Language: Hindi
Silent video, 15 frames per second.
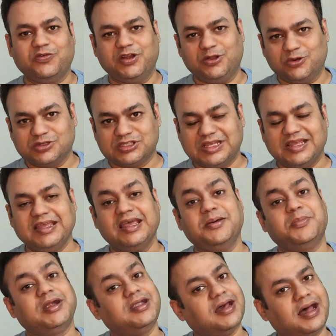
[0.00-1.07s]
वीडियोस नहीं
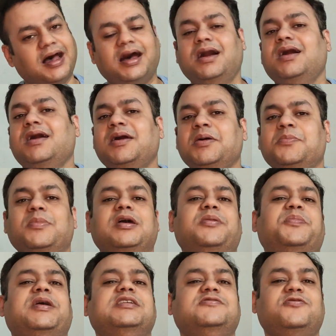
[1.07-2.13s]
है बट हाँ मेरे
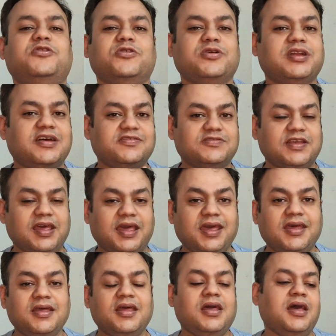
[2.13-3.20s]
पास फोटोग्राफ्स हैं